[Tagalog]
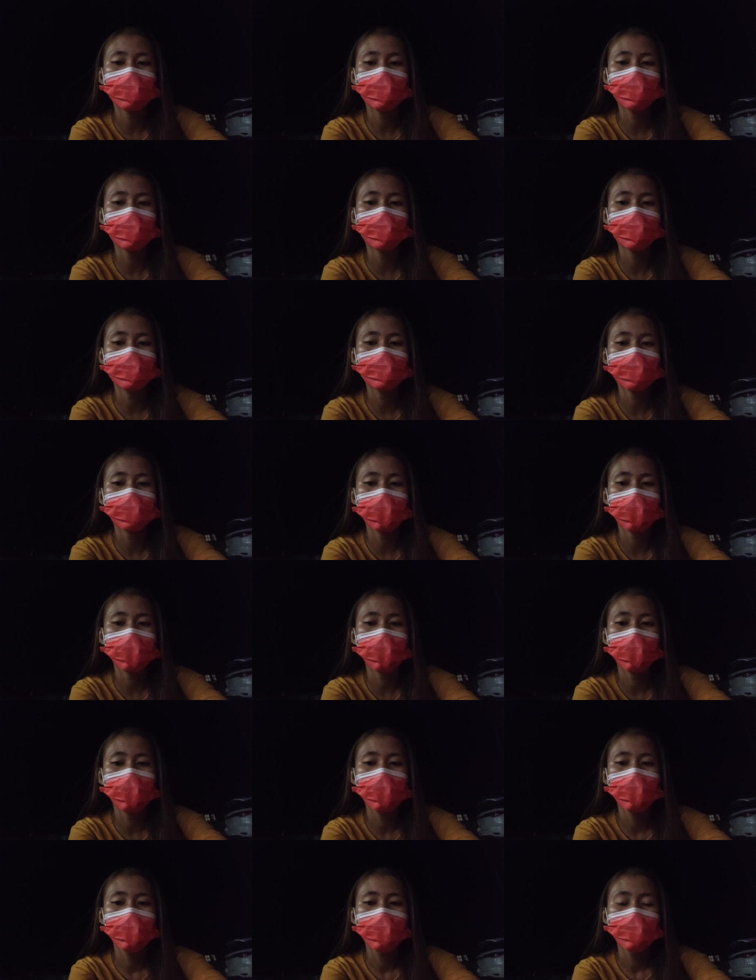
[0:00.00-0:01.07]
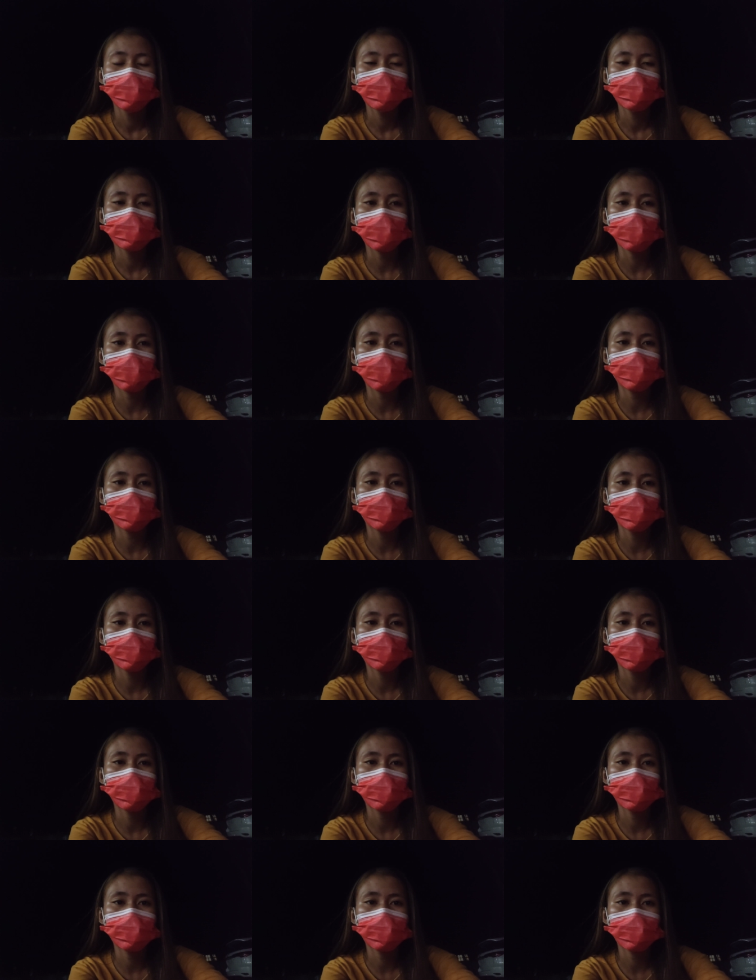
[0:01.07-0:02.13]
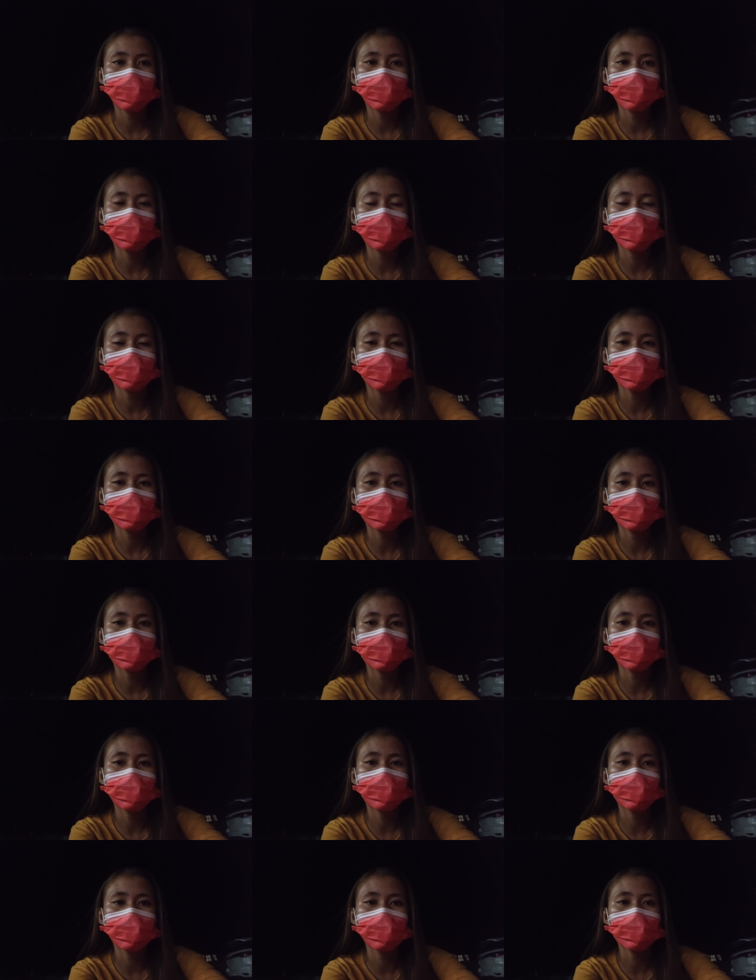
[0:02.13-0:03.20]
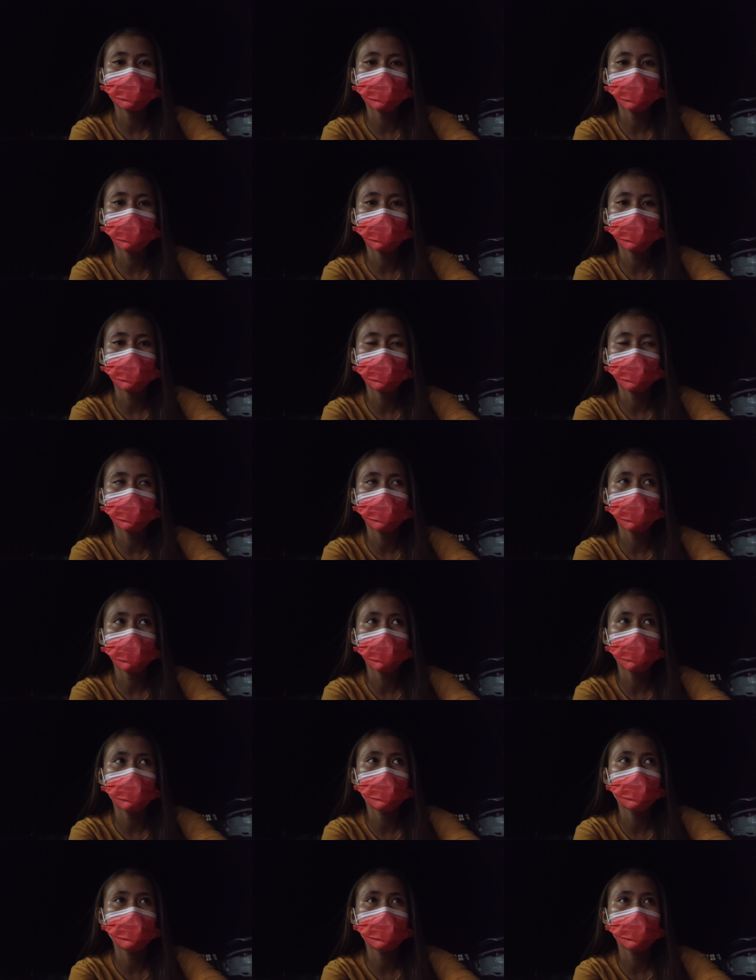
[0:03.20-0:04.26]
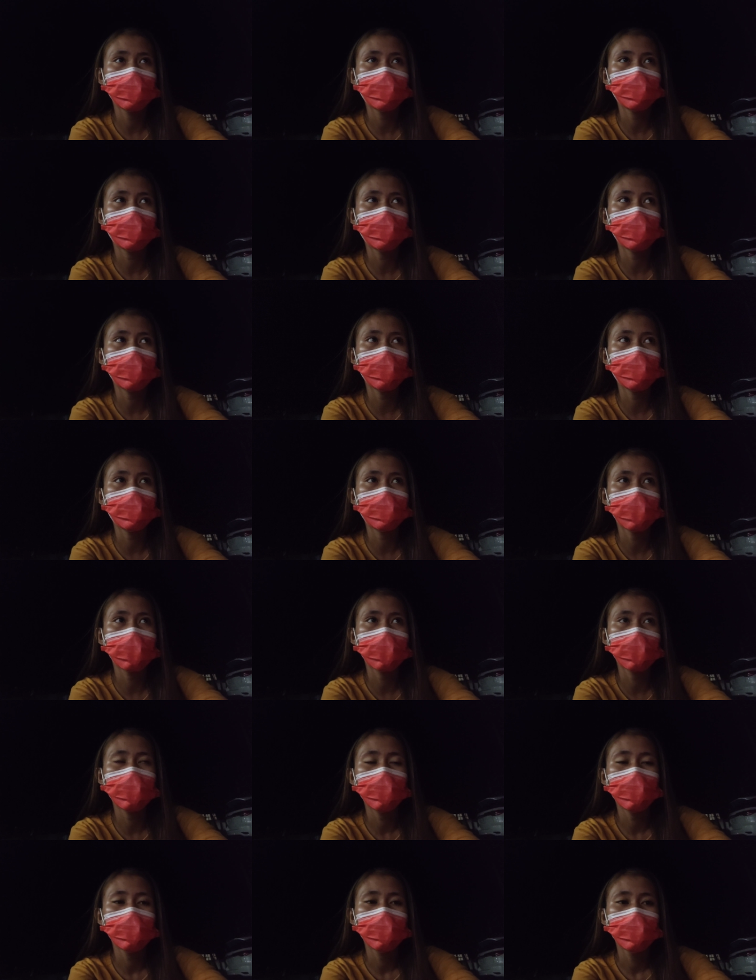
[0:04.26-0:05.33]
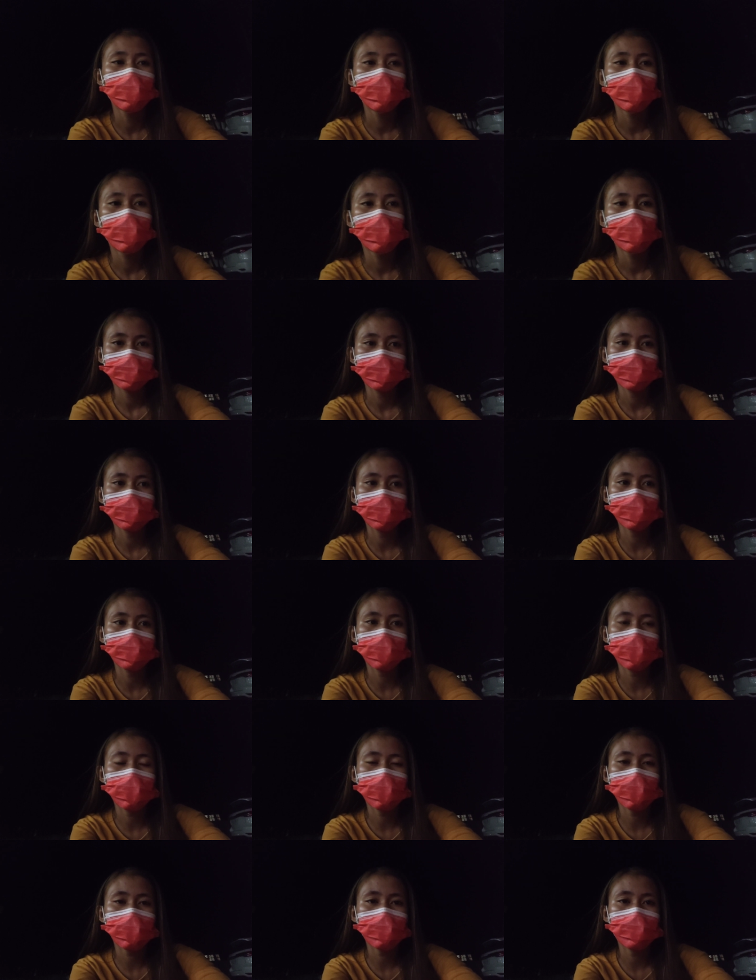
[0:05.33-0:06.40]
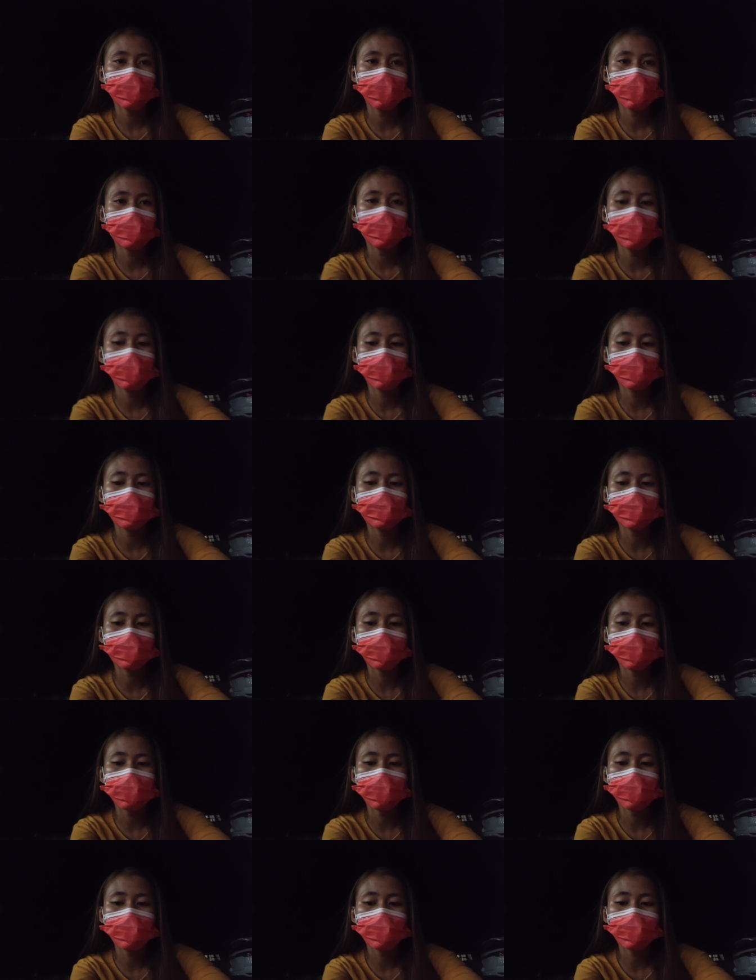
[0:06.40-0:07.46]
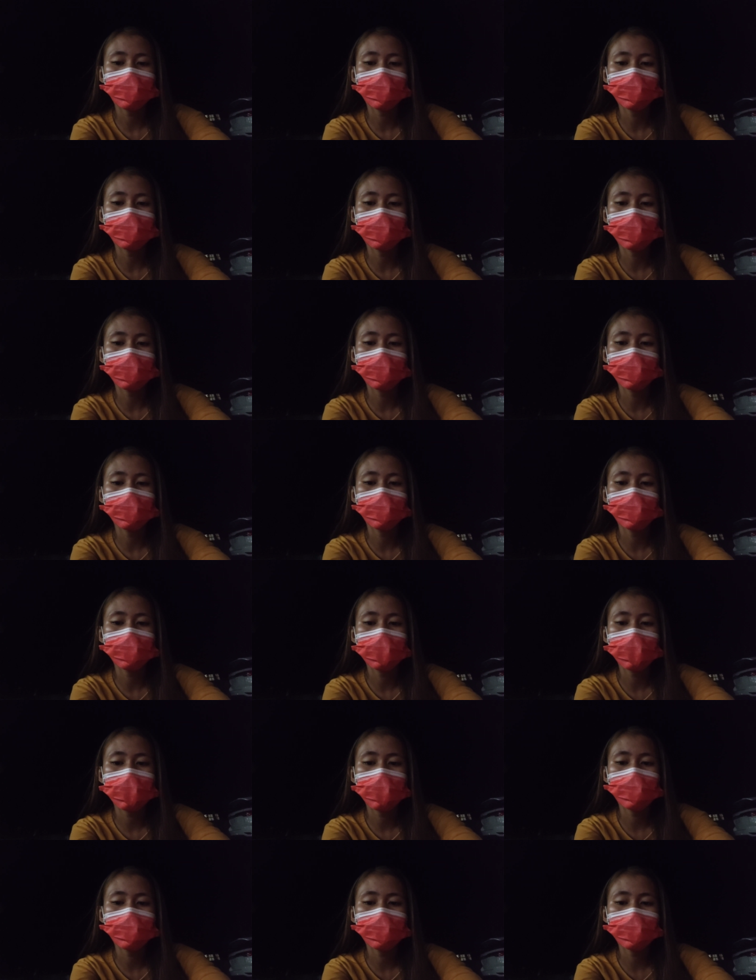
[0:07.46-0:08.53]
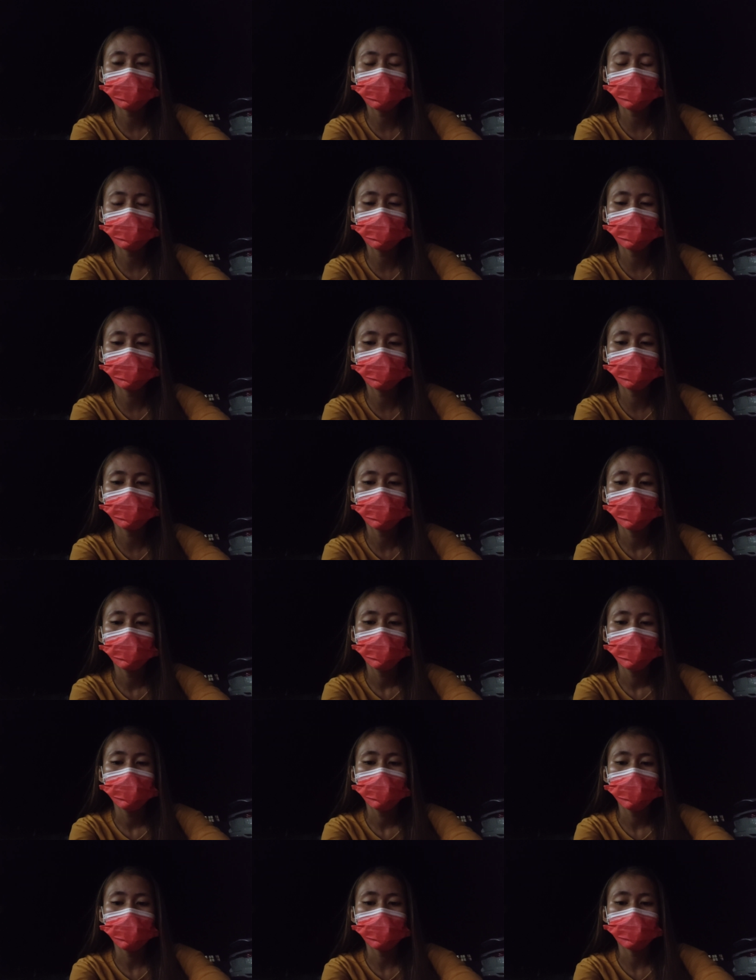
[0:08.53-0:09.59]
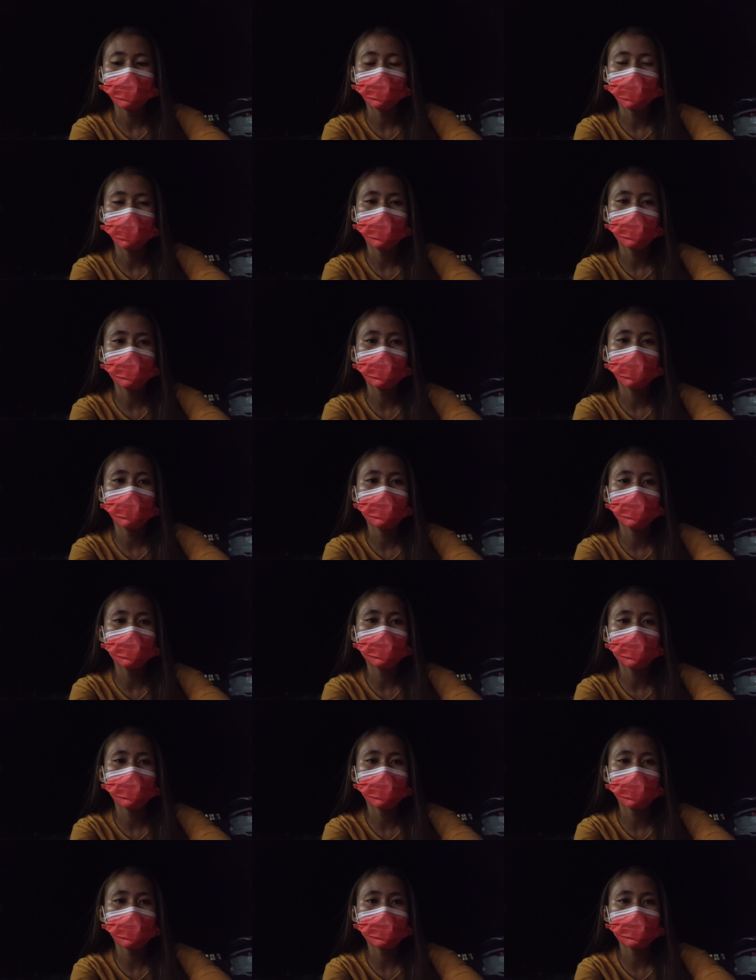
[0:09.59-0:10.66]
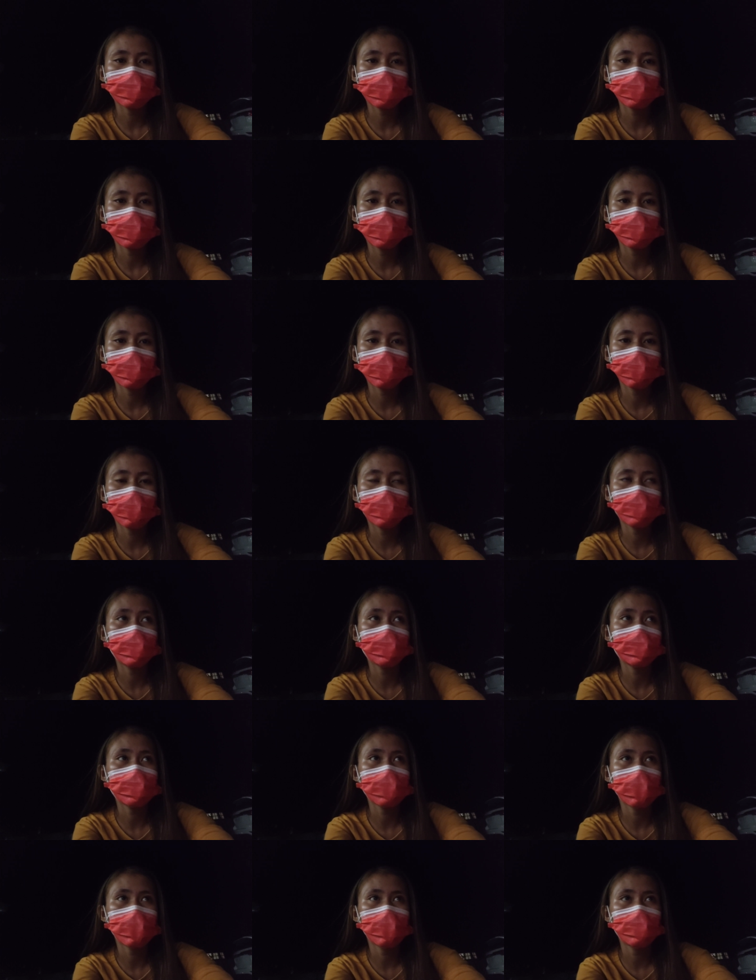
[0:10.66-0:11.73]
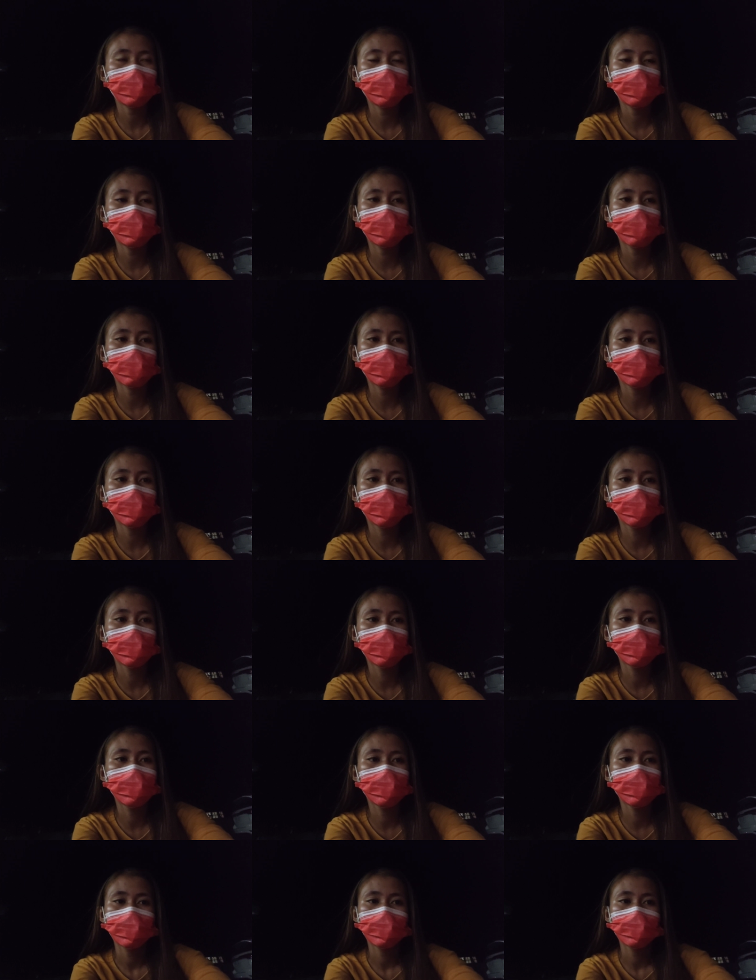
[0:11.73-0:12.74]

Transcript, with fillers: na po siya. Tsaka po mag-negative po sa swab test para po makauwi na po kami. Yan mga kabebe, gusto ko lang po talaga malaman ninyo at ma-update ko po kayo sa nangyari po sa amin ngayon.